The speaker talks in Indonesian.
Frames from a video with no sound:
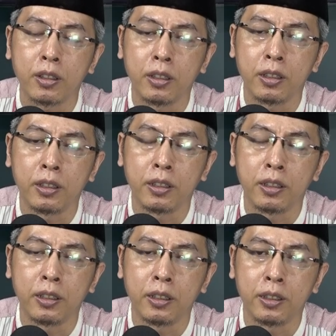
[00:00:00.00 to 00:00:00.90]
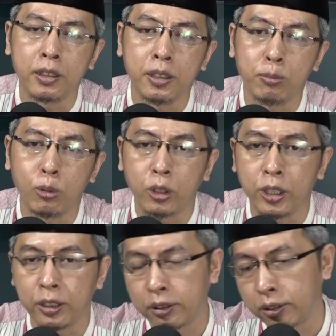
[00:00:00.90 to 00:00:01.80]
uh, di
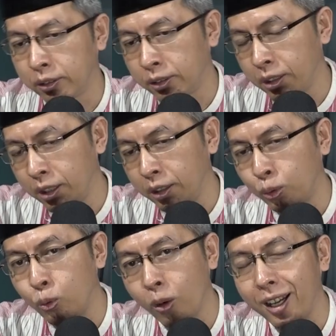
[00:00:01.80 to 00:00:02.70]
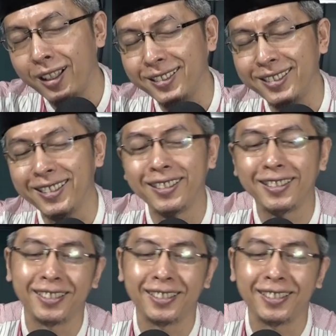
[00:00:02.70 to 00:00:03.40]
bukit uh, tua itu ya.